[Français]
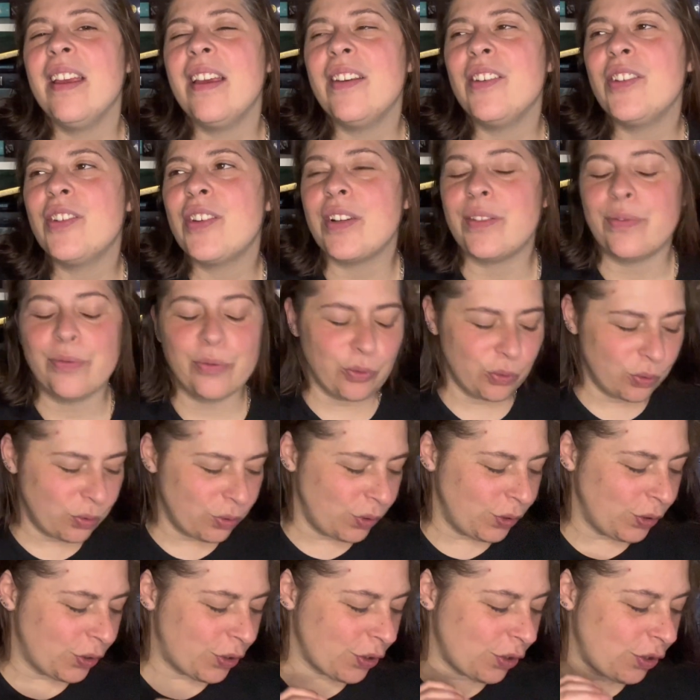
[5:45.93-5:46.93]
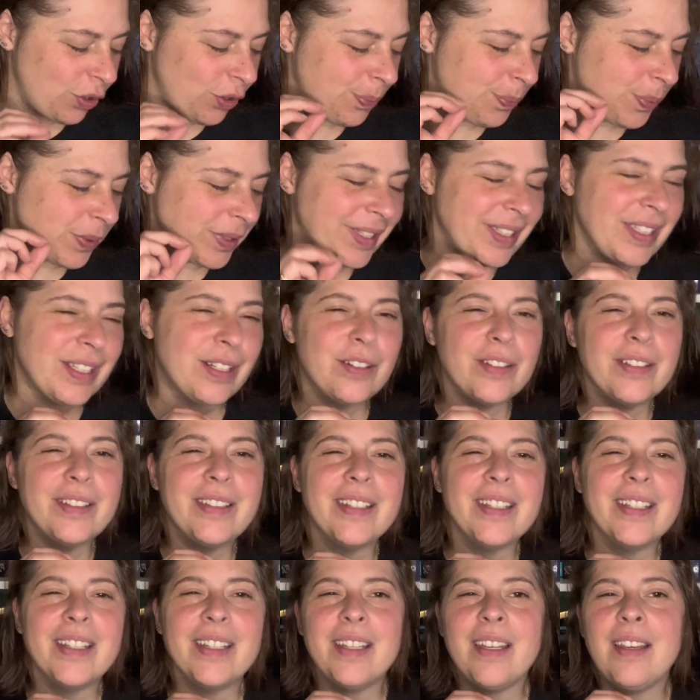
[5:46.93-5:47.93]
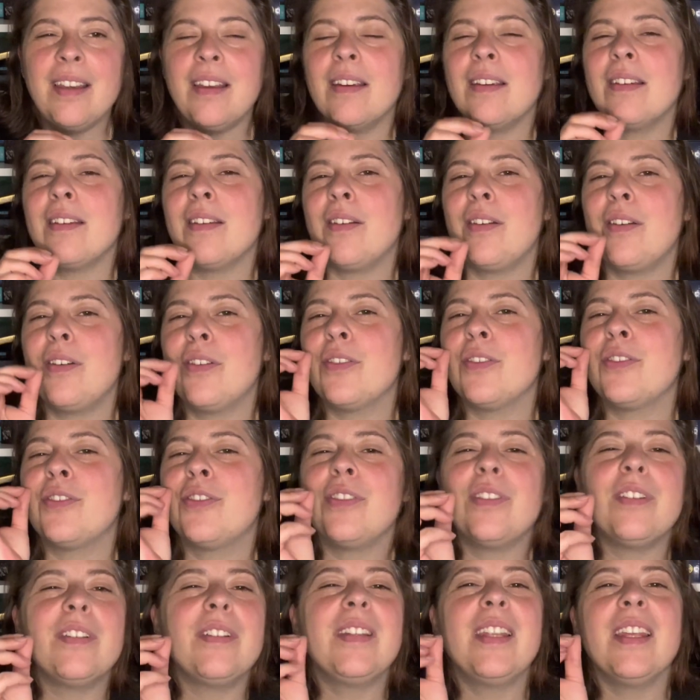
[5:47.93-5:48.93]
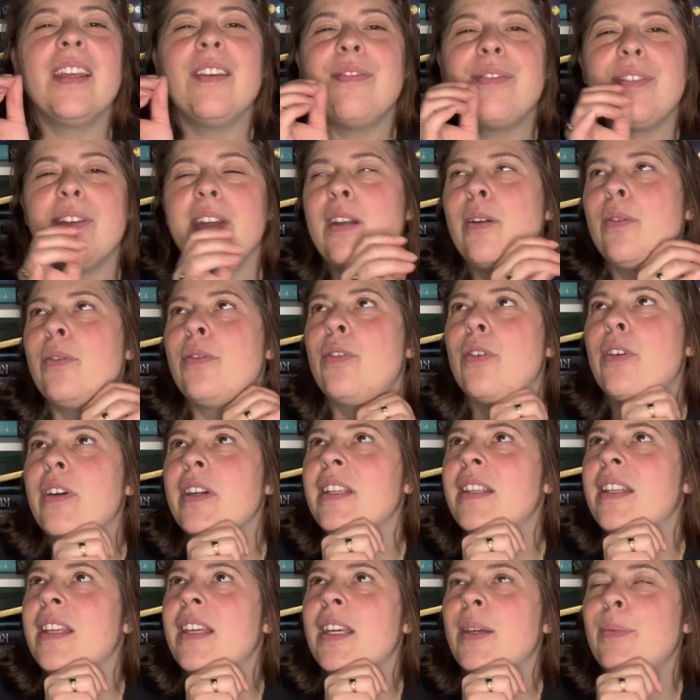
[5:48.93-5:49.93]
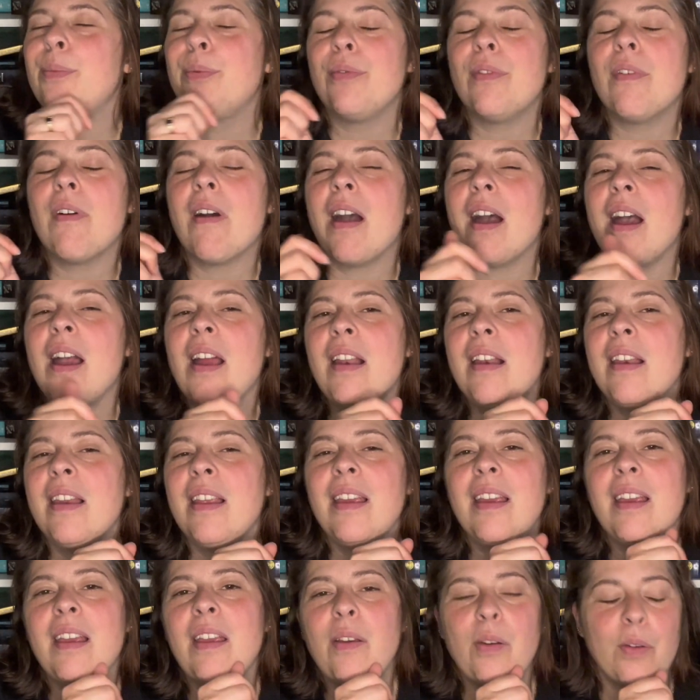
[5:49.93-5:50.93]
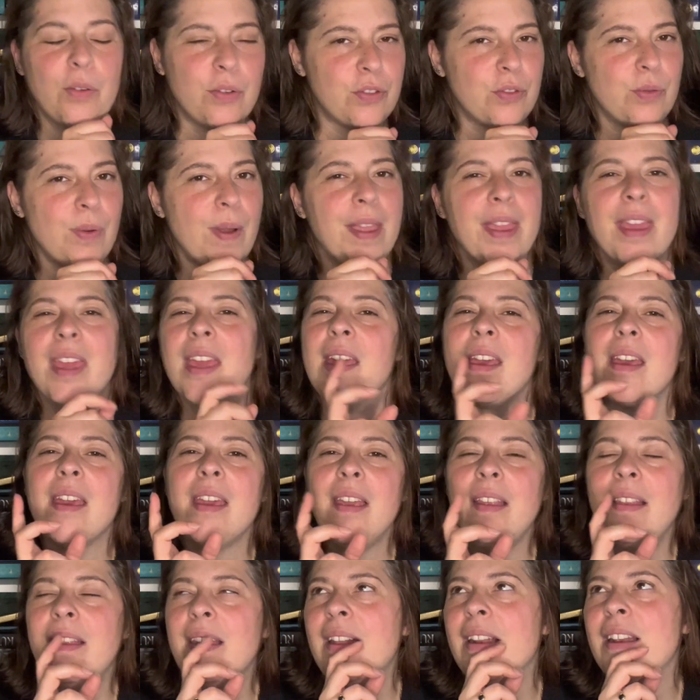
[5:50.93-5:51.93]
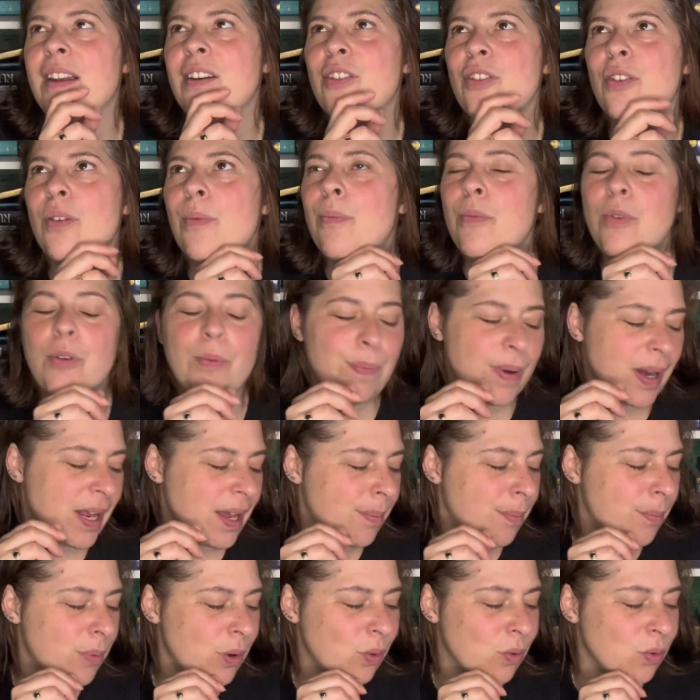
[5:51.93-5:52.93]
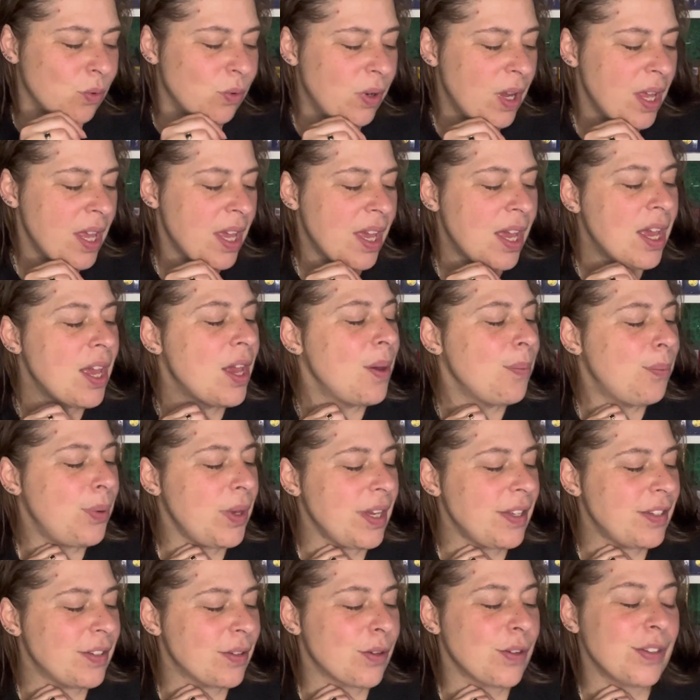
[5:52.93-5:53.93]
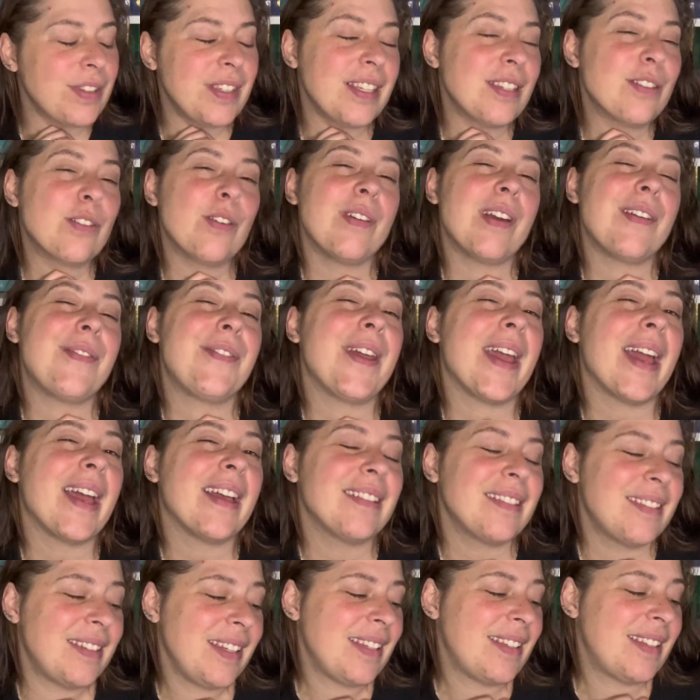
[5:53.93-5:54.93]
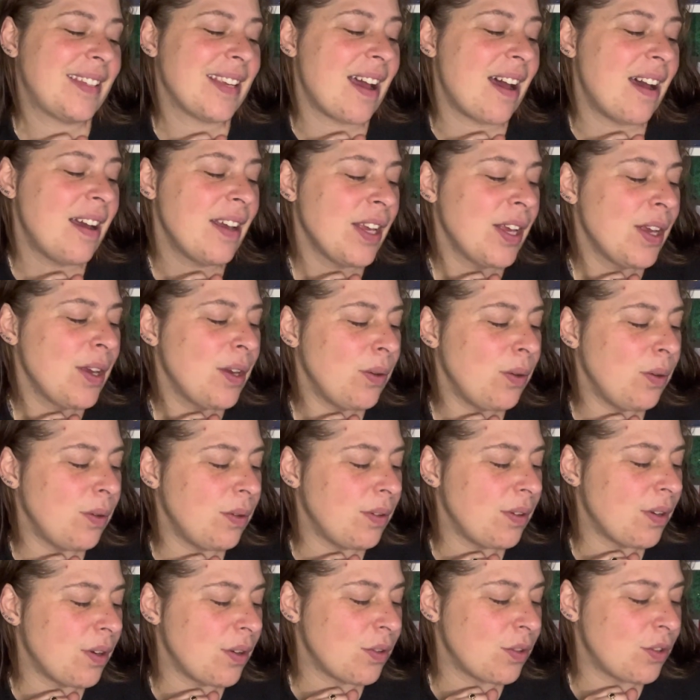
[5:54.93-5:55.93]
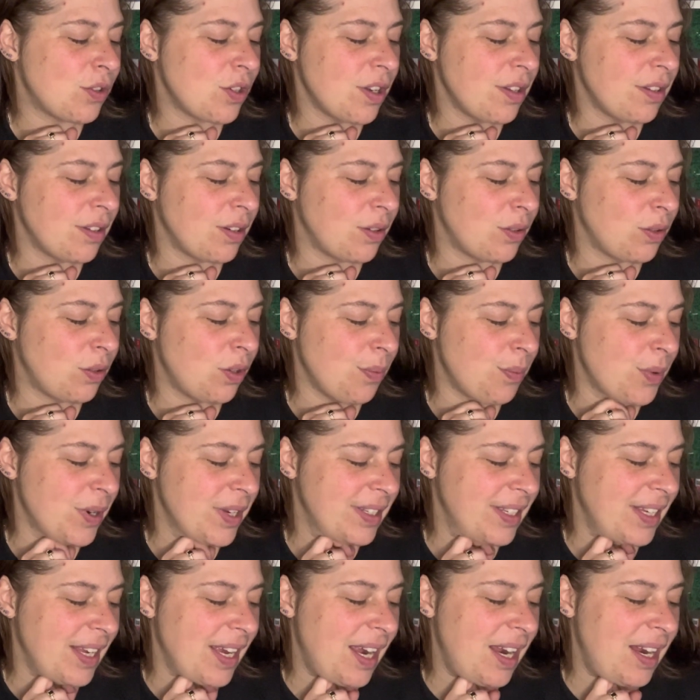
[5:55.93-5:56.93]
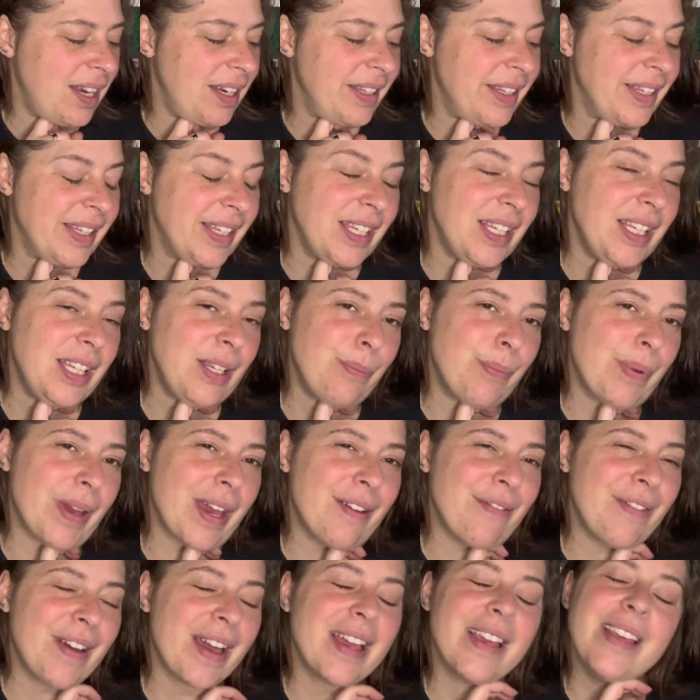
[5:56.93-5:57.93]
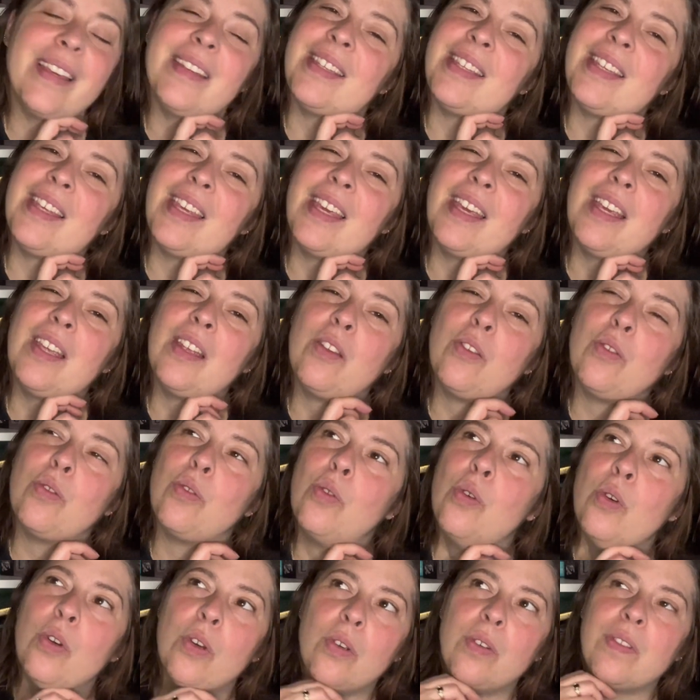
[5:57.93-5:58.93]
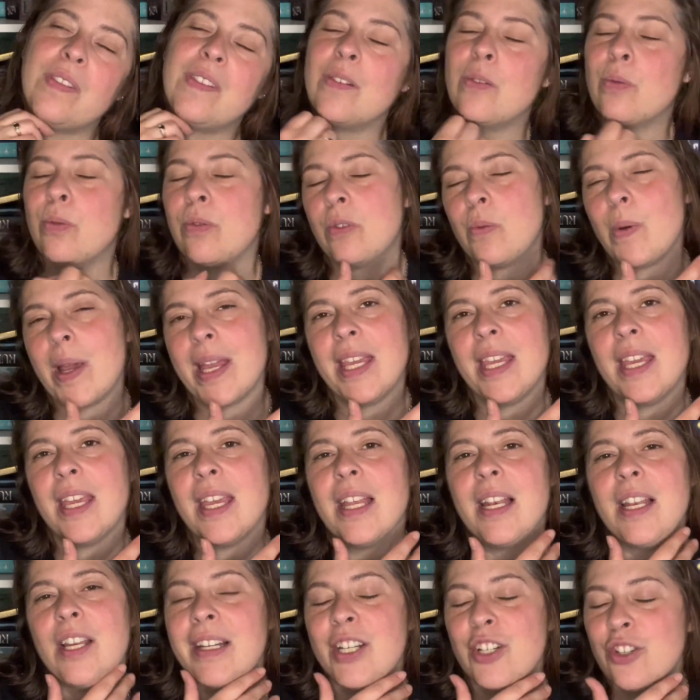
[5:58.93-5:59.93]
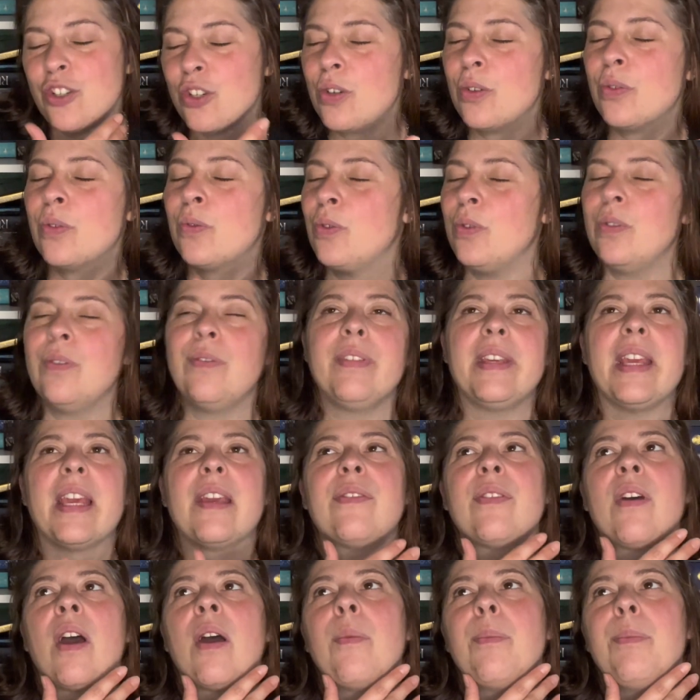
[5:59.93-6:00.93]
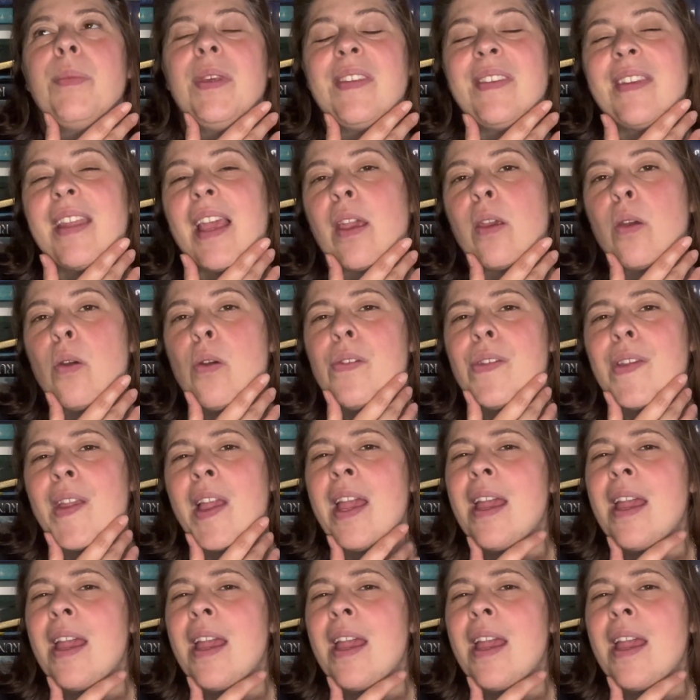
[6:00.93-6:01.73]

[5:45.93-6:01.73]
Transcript: j'avoue que le petit côté euh, je défie l'autorité pour aller euh, soigner et aider les gens me plaît beaucoup puisque c'est ce que va faire Tessa, une jeune demoiselle qui bah, va essayer de soigner les gens d'une fièvre mystérieuse